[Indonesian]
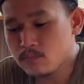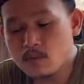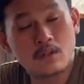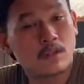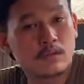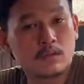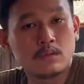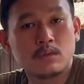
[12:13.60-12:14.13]

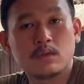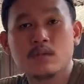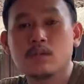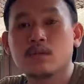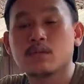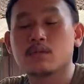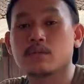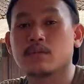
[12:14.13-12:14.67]
gitu dulu
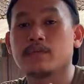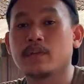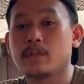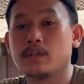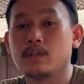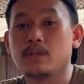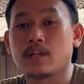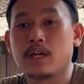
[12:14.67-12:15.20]
lur untuk
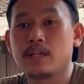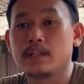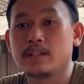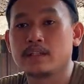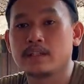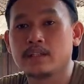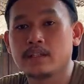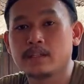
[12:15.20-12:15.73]
video
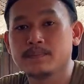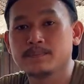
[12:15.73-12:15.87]
kali ini